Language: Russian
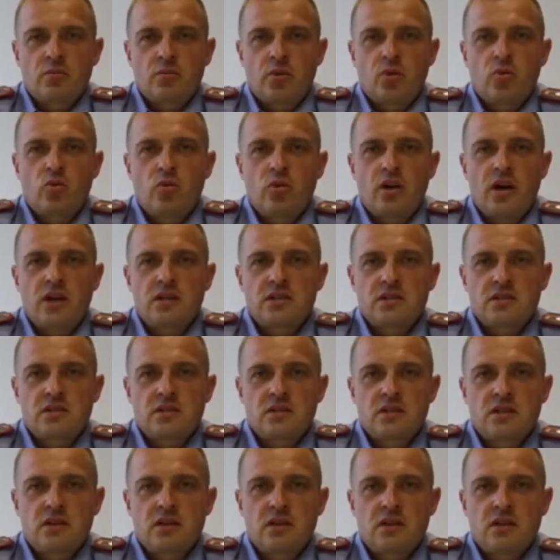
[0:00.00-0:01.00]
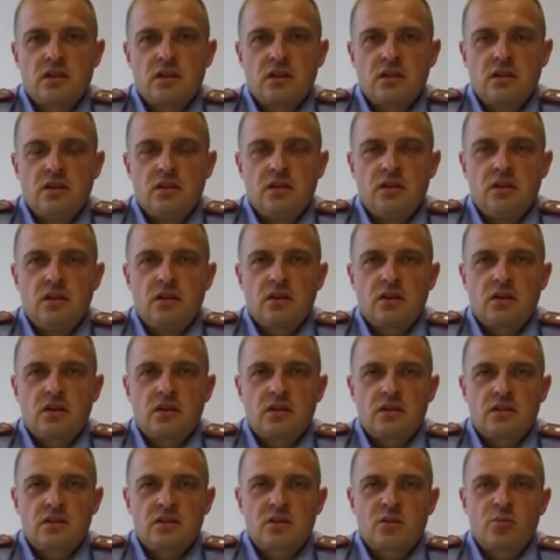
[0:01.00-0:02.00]
погулять, и
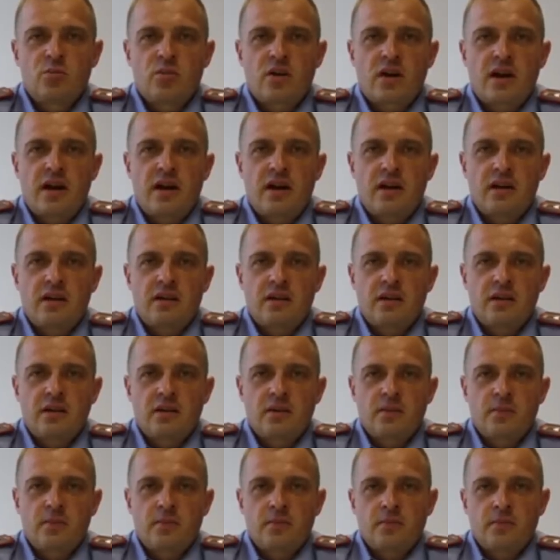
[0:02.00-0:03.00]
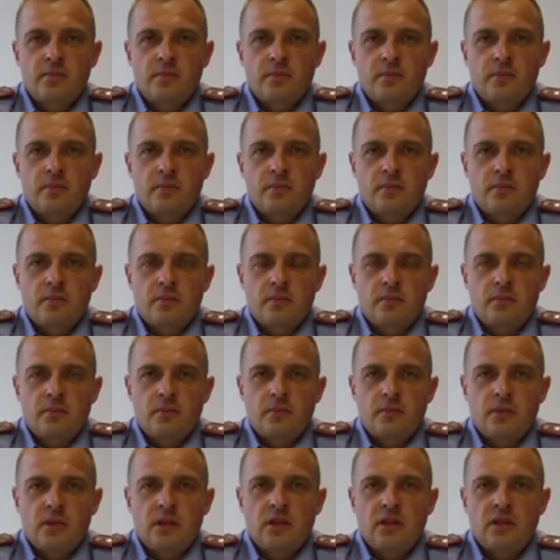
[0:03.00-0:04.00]
их забирали,
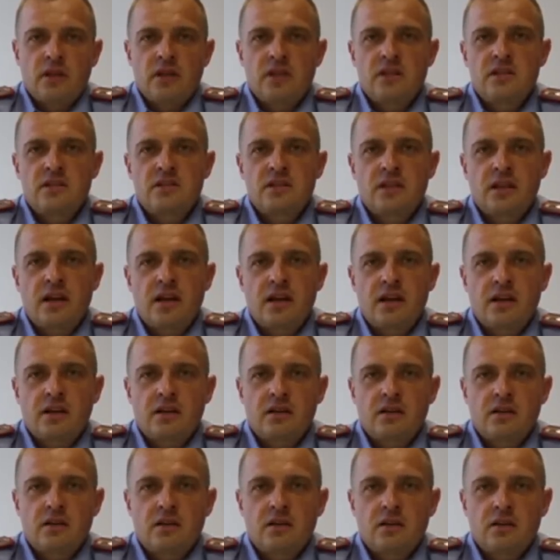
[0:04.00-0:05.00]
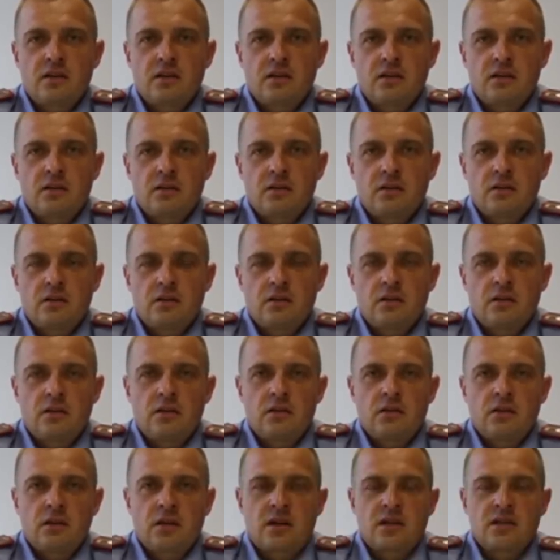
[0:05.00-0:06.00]
и на их телах
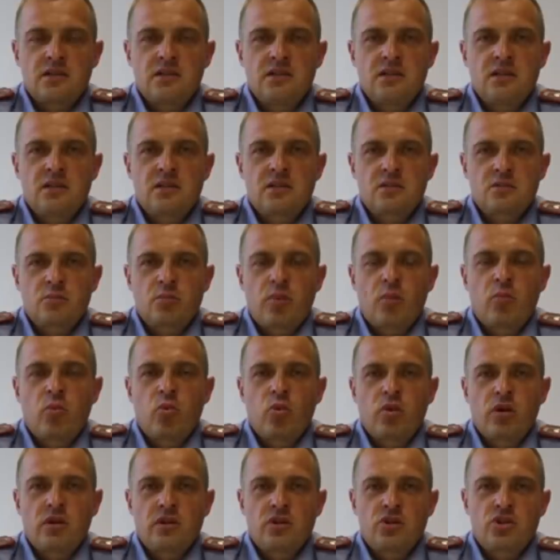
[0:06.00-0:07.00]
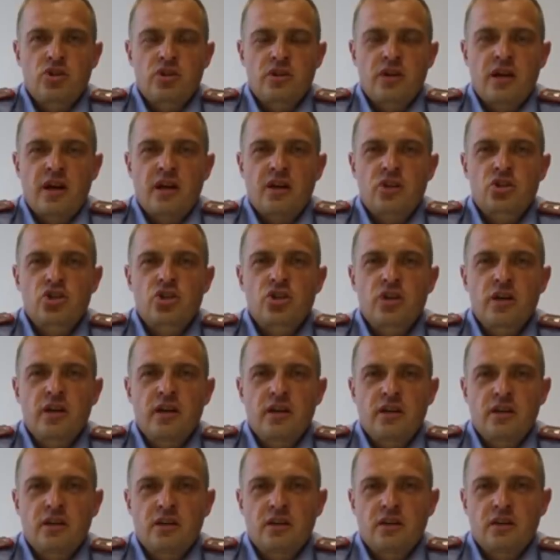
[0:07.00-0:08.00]
э, находились побои, начиная от
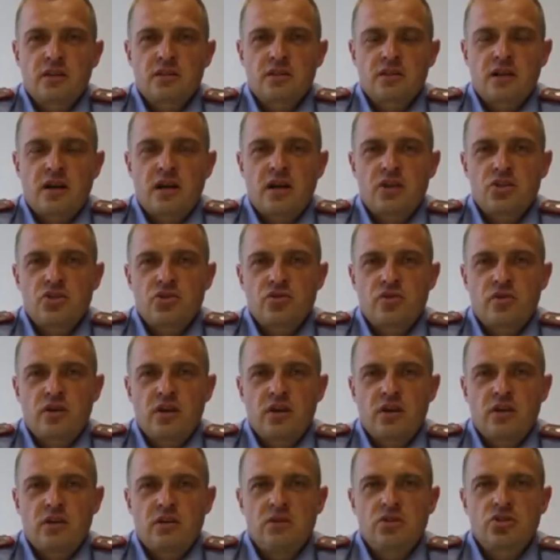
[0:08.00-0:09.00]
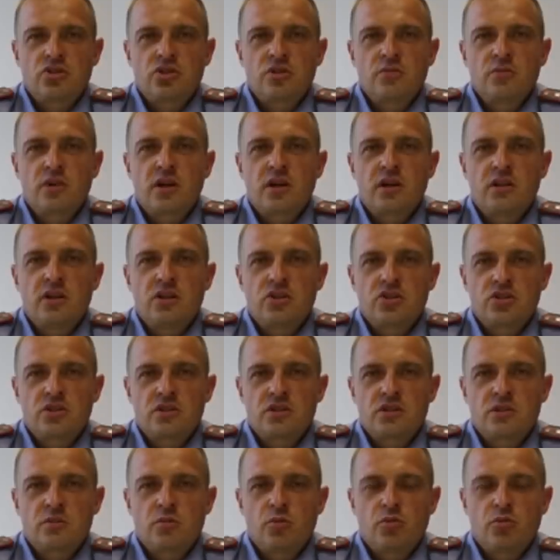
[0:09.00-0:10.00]
шеи, заканчивая нижними
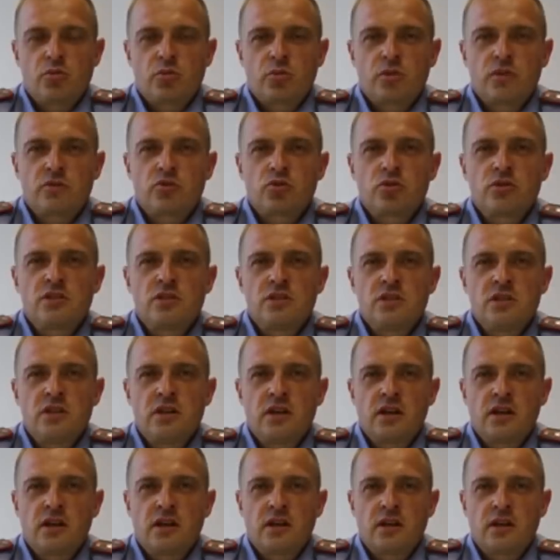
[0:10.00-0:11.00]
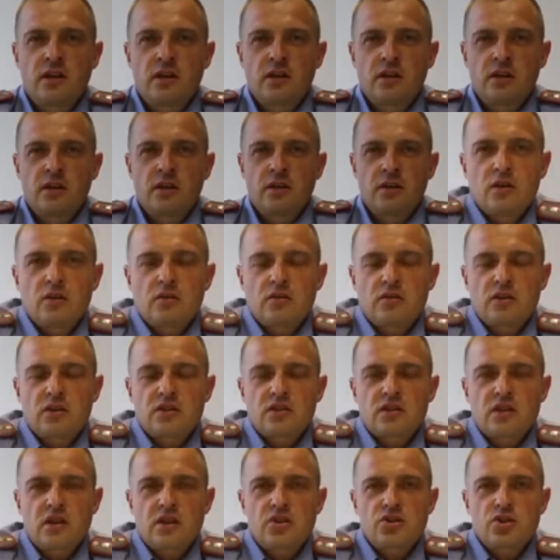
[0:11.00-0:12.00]
конечностями. У них было все синее. В
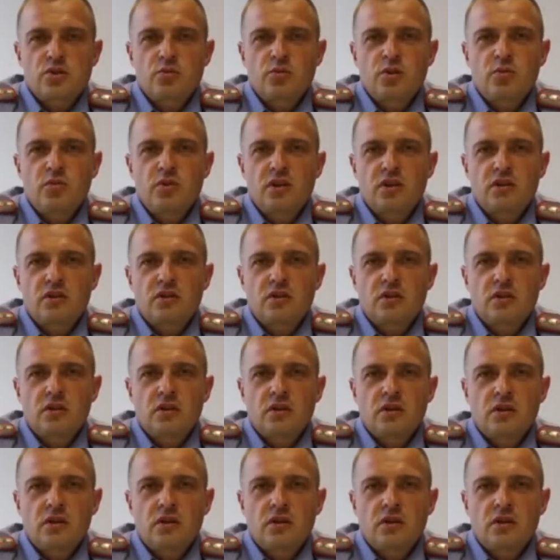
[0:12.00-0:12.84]
настоящий момент,